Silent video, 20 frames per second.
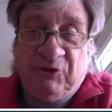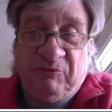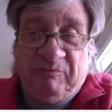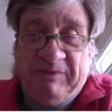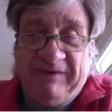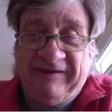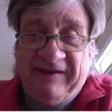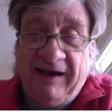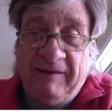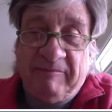
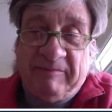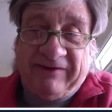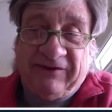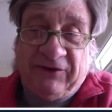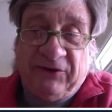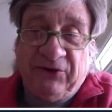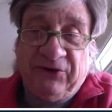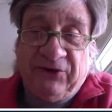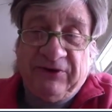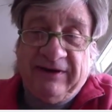bizarre parce
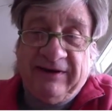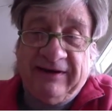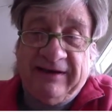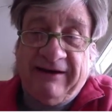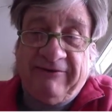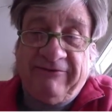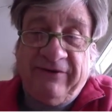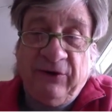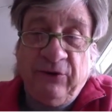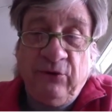que il y
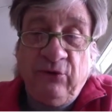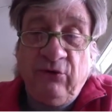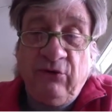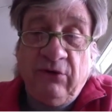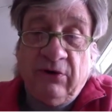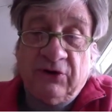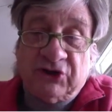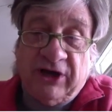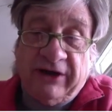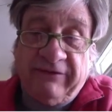avait
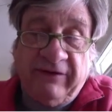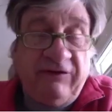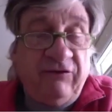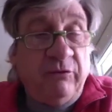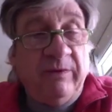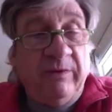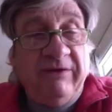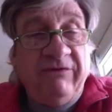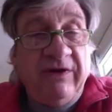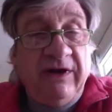eu, j'avais
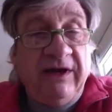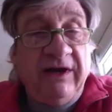suivi